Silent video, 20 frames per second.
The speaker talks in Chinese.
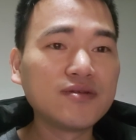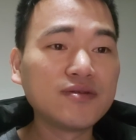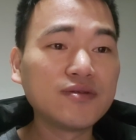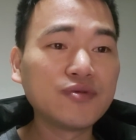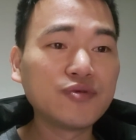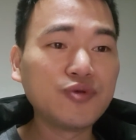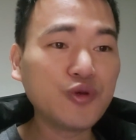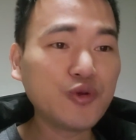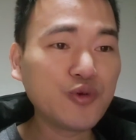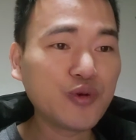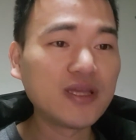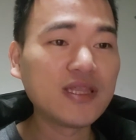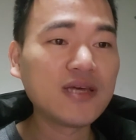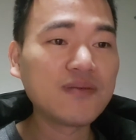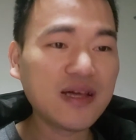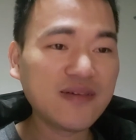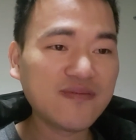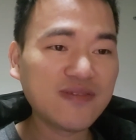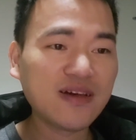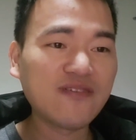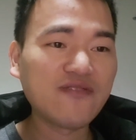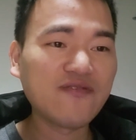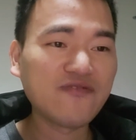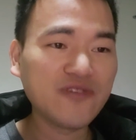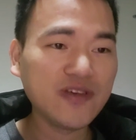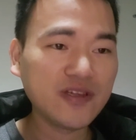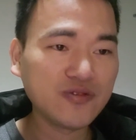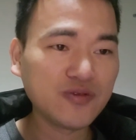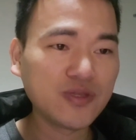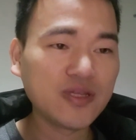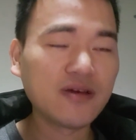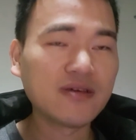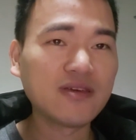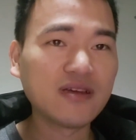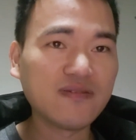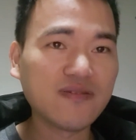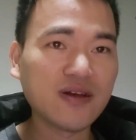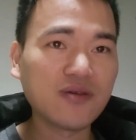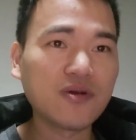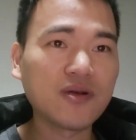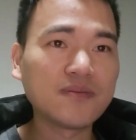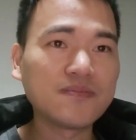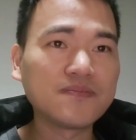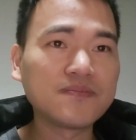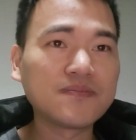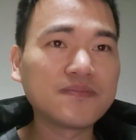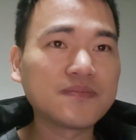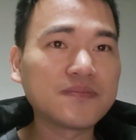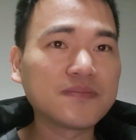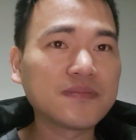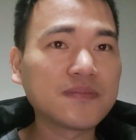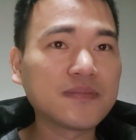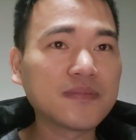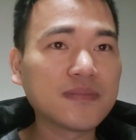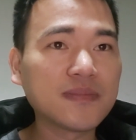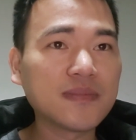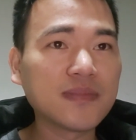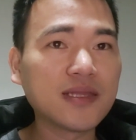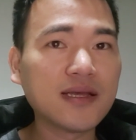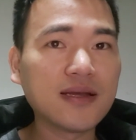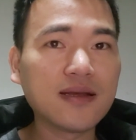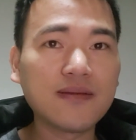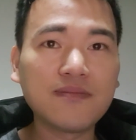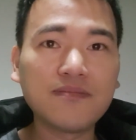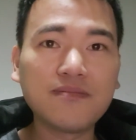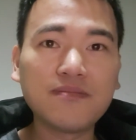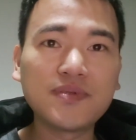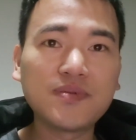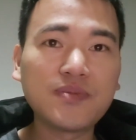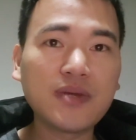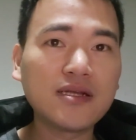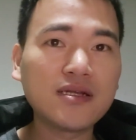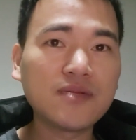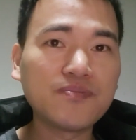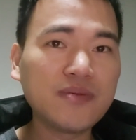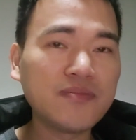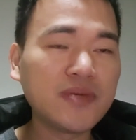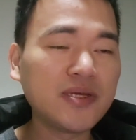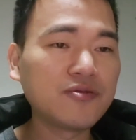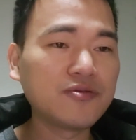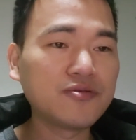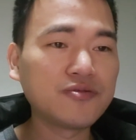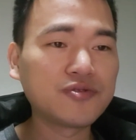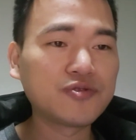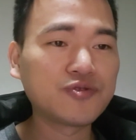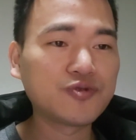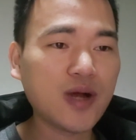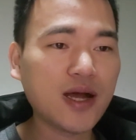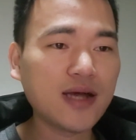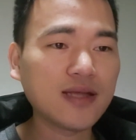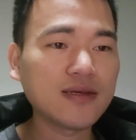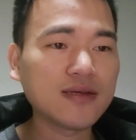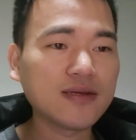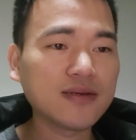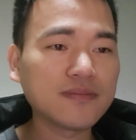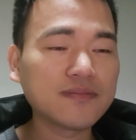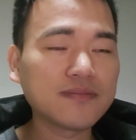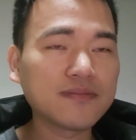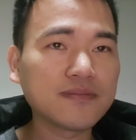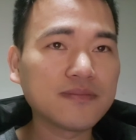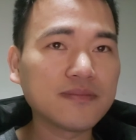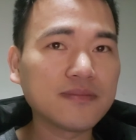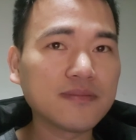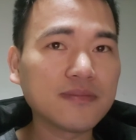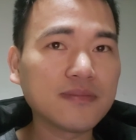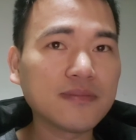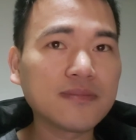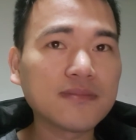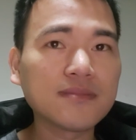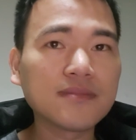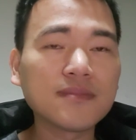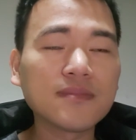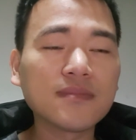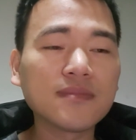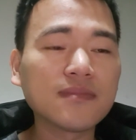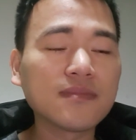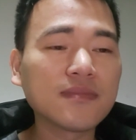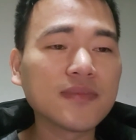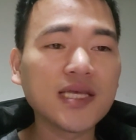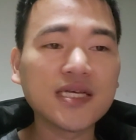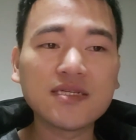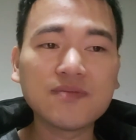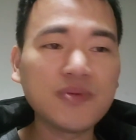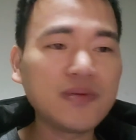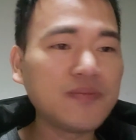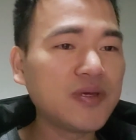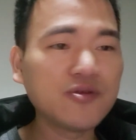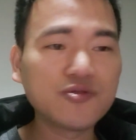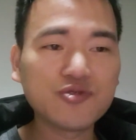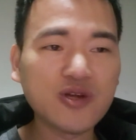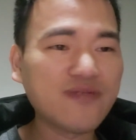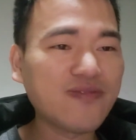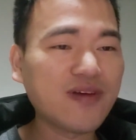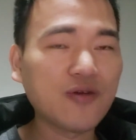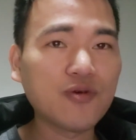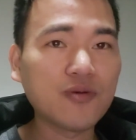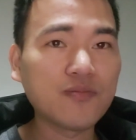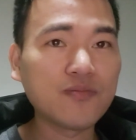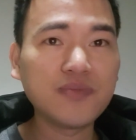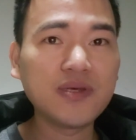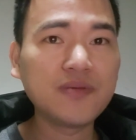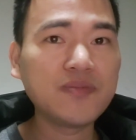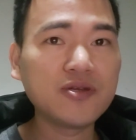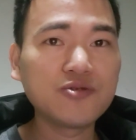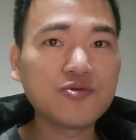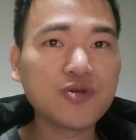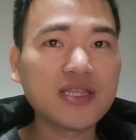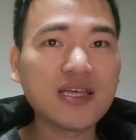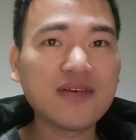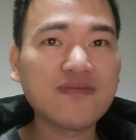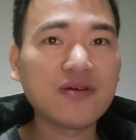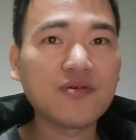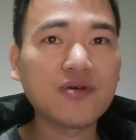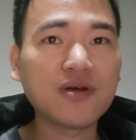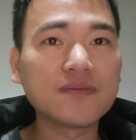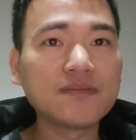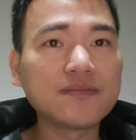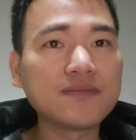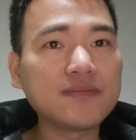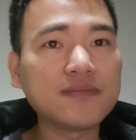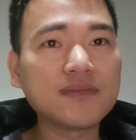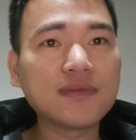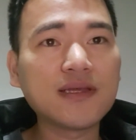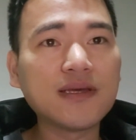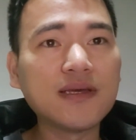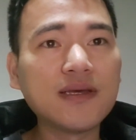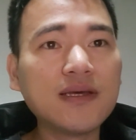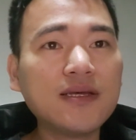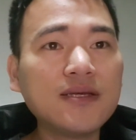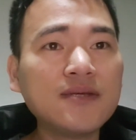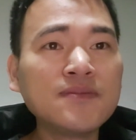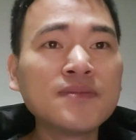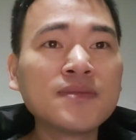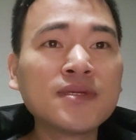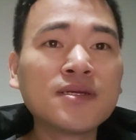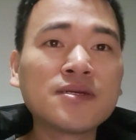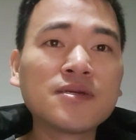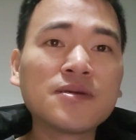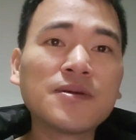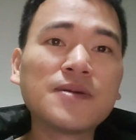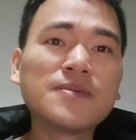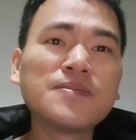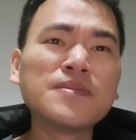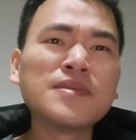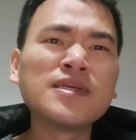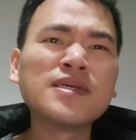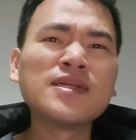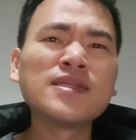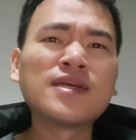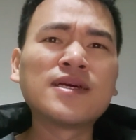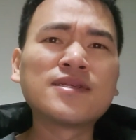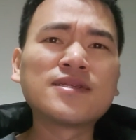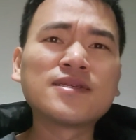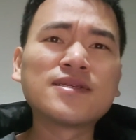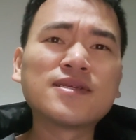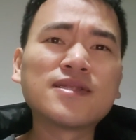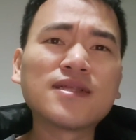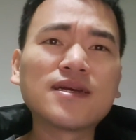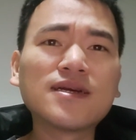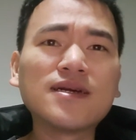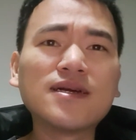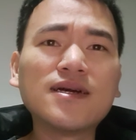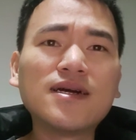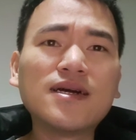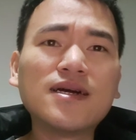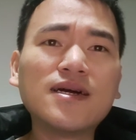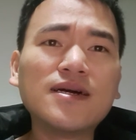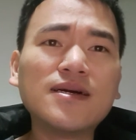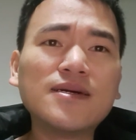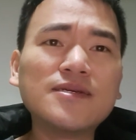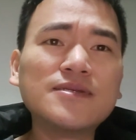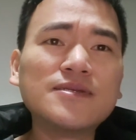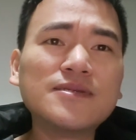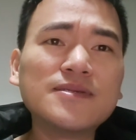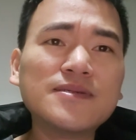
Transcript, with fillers: 迂回的办法废除掉一个法官。但是并没有抓那个，但是并没有抓法官，并没有抓大法官，是吧？但是那个